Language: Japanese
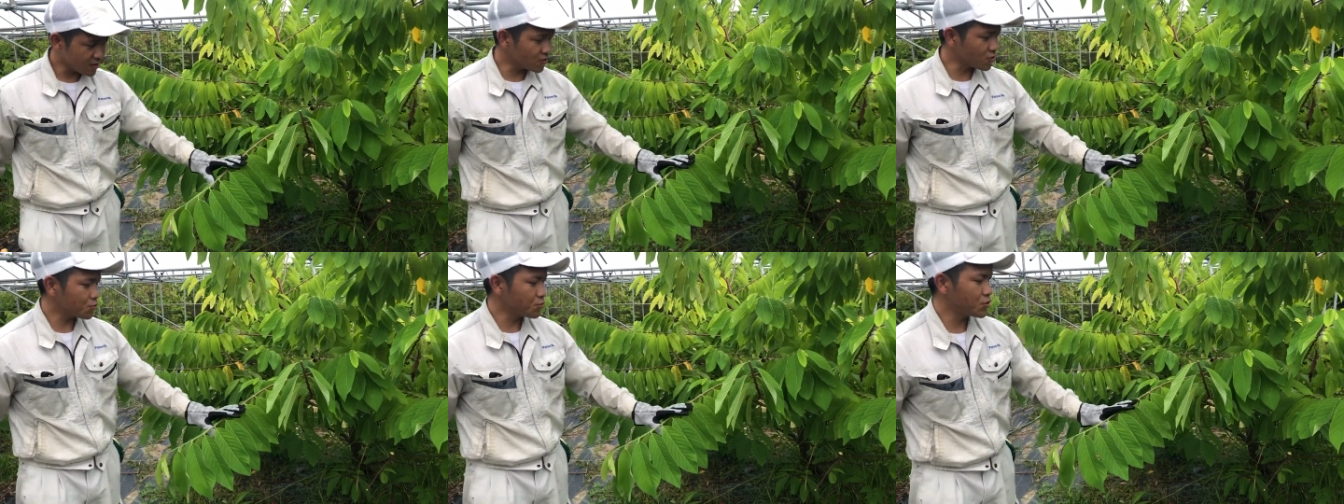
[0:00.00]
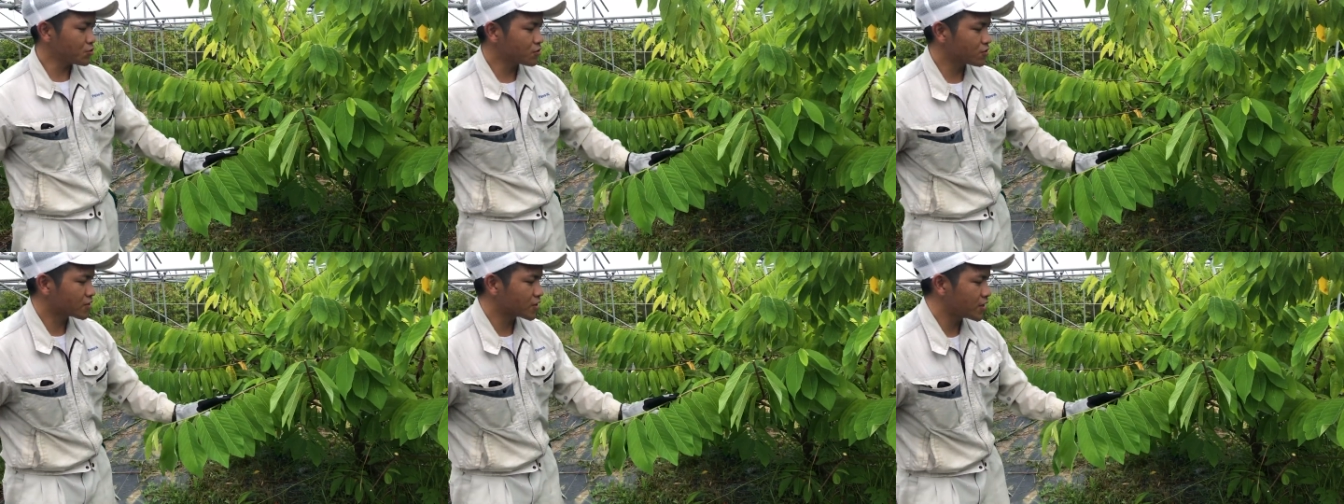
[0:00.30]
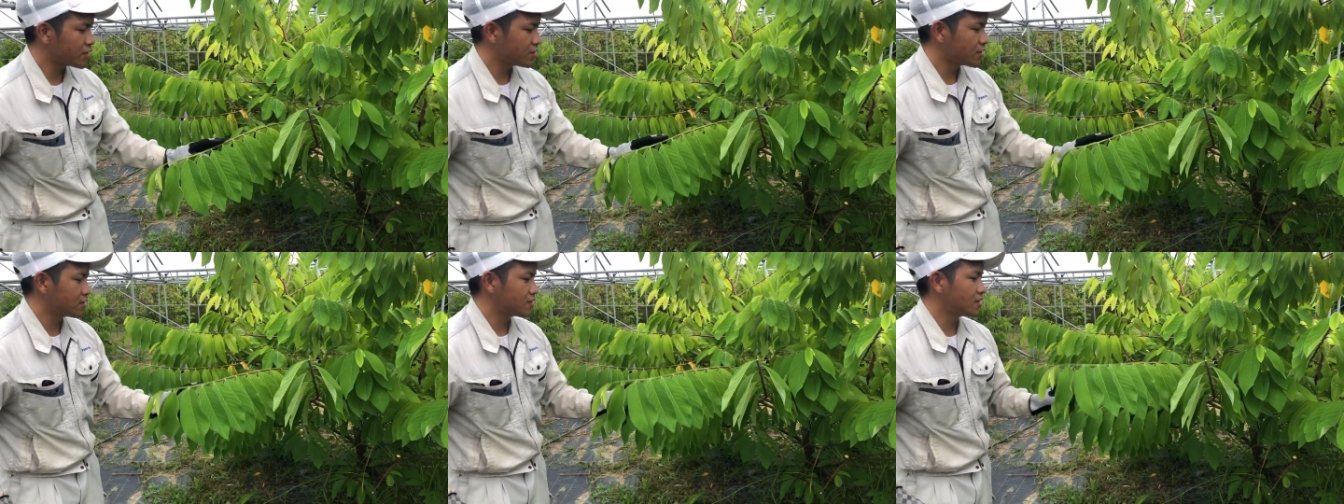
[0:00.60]
ちんと実をつ
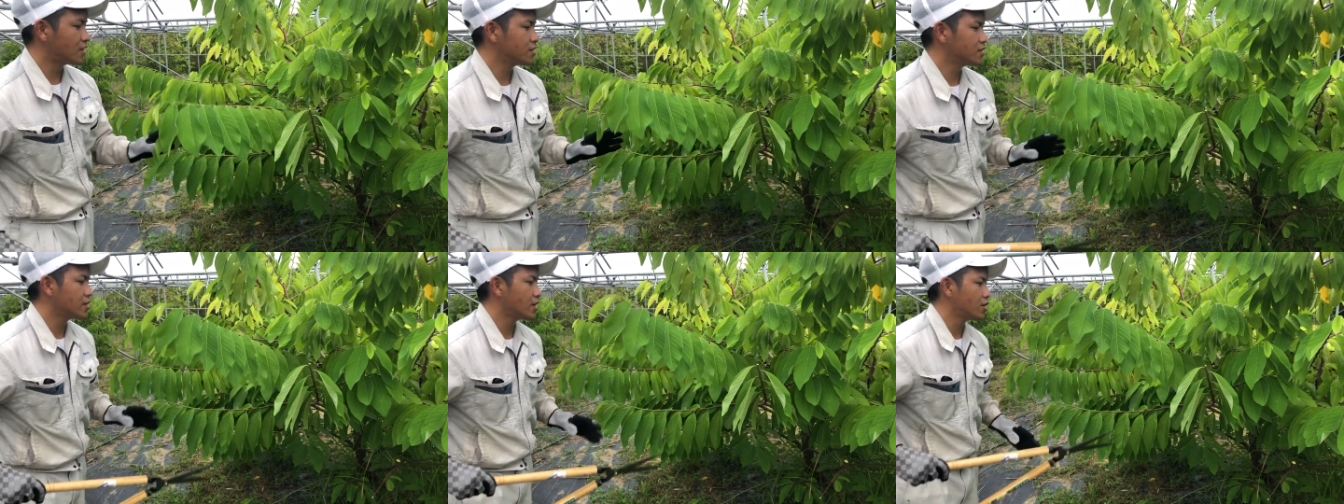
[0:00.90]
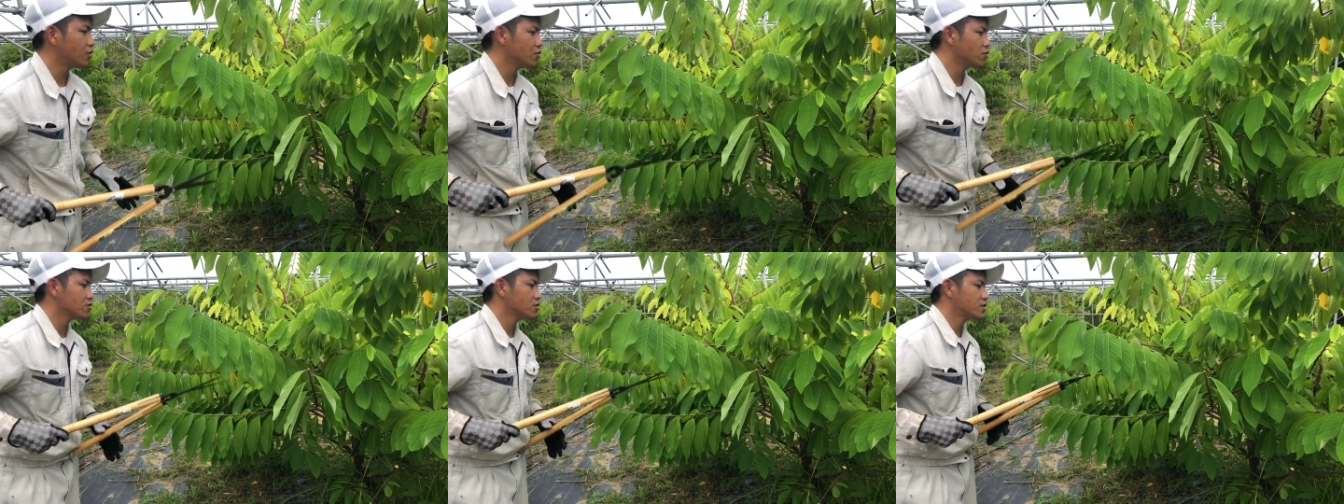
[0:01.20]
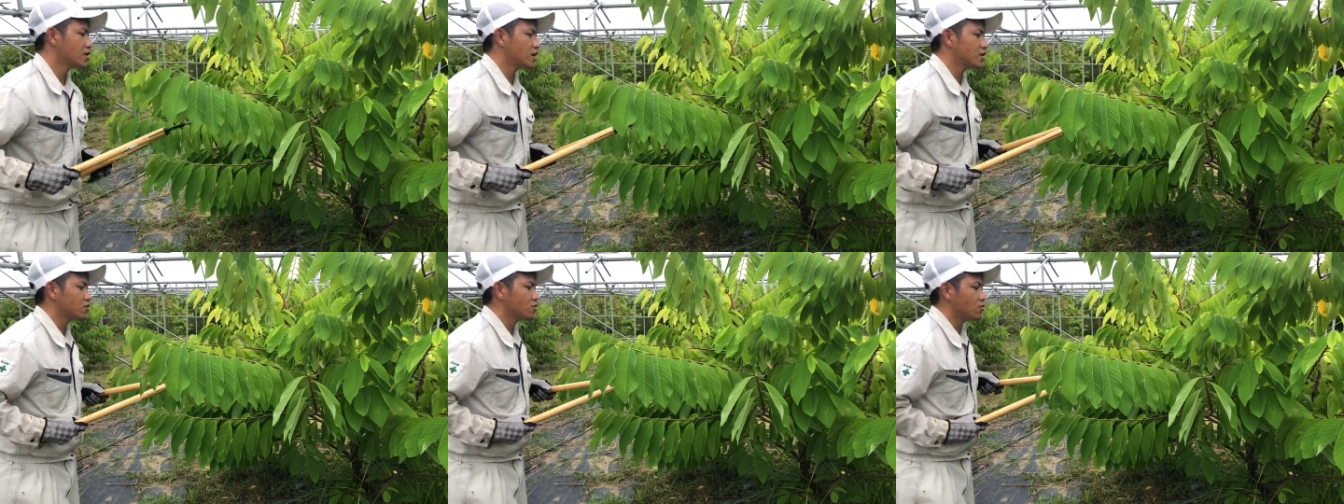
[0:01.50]
けるね剪定を
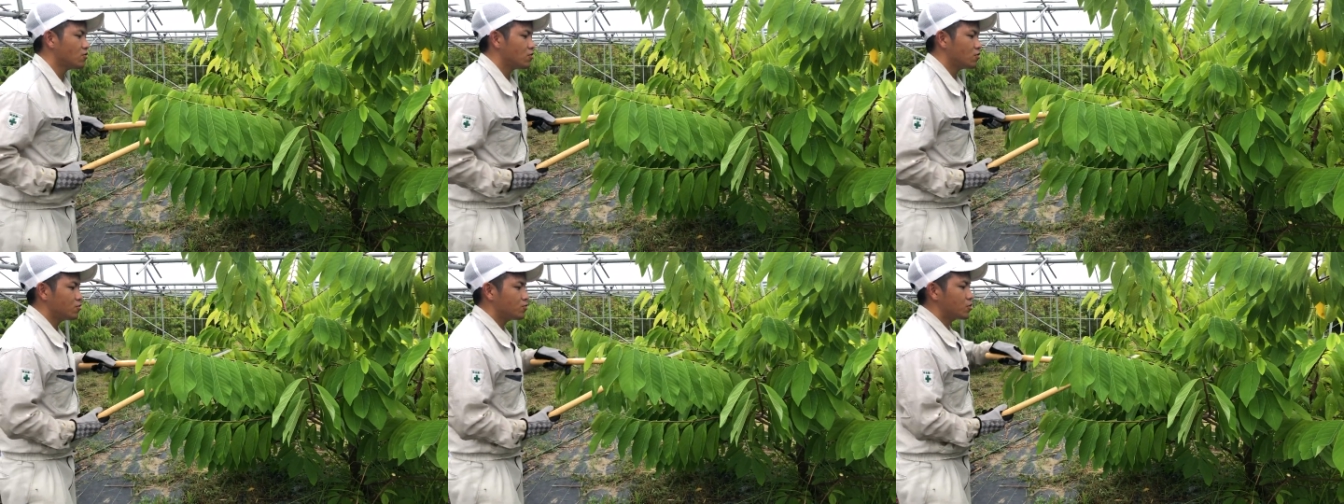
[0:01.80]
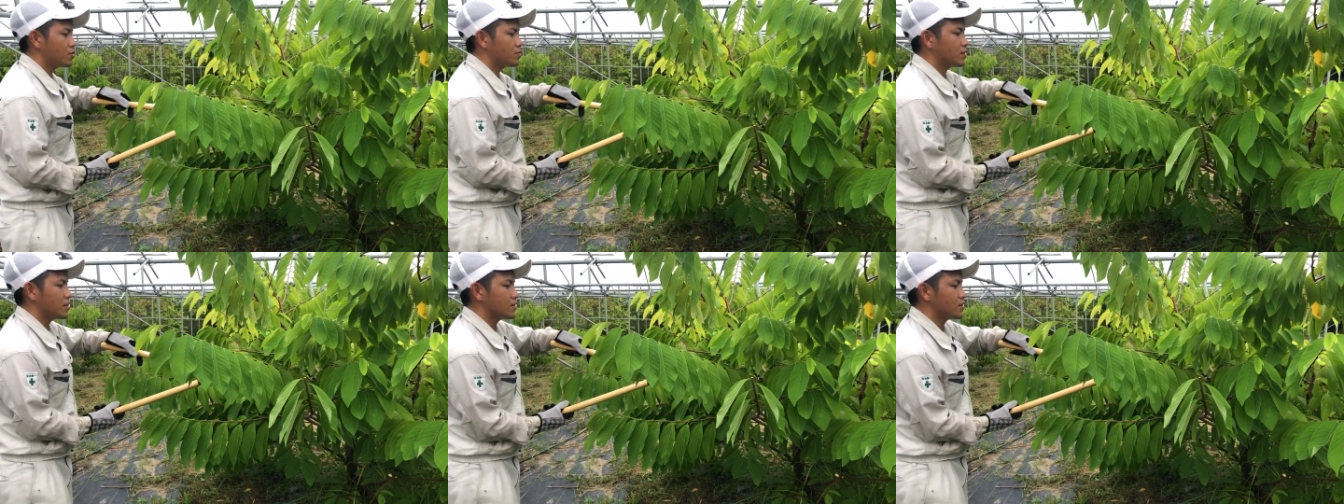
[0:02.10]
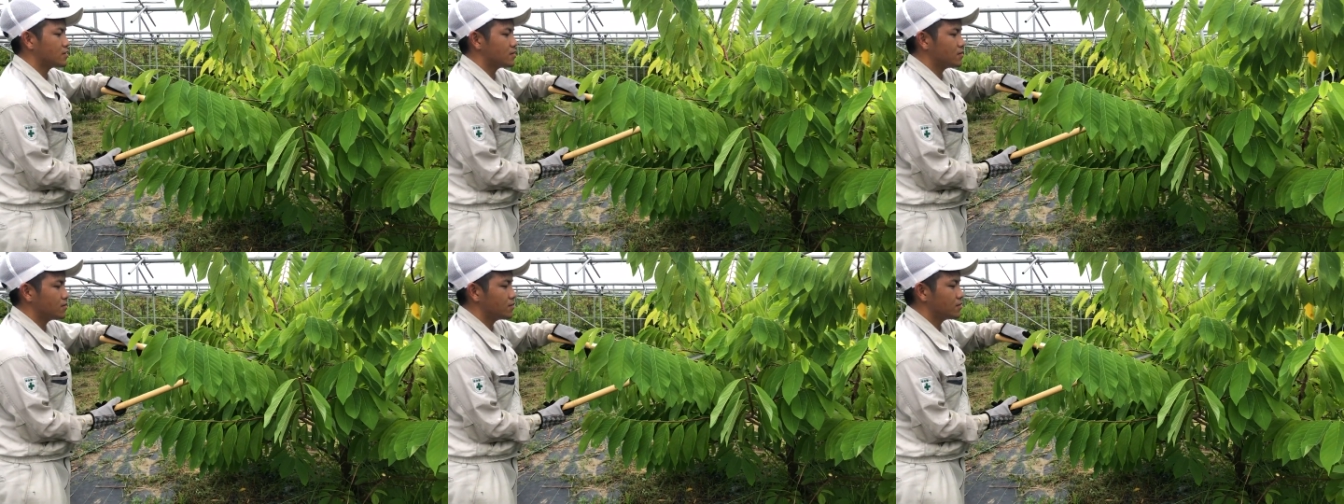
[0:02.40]
したいと思いま
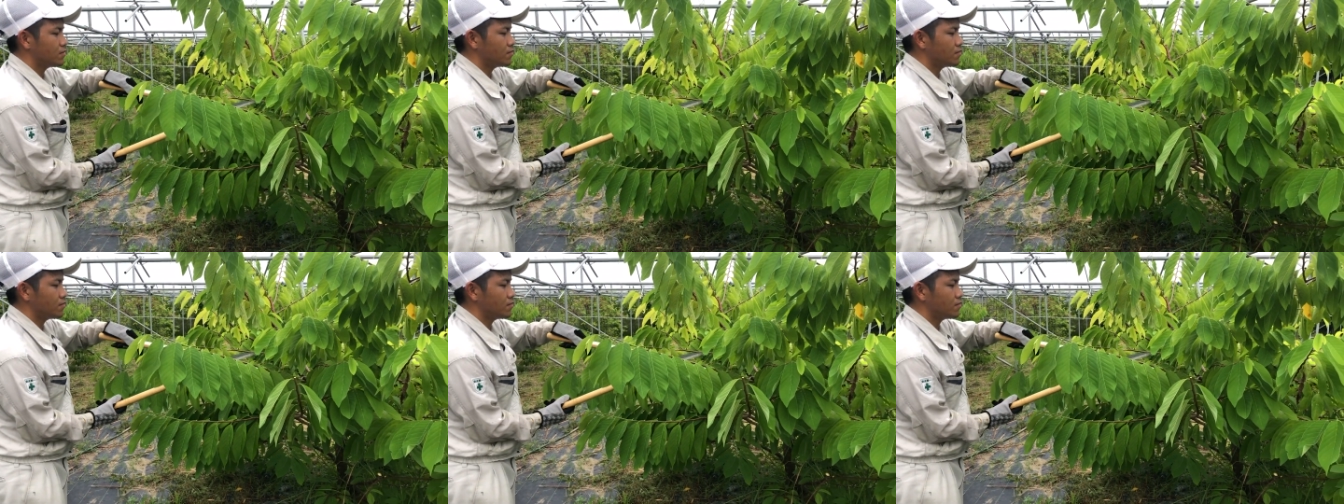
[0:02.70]
す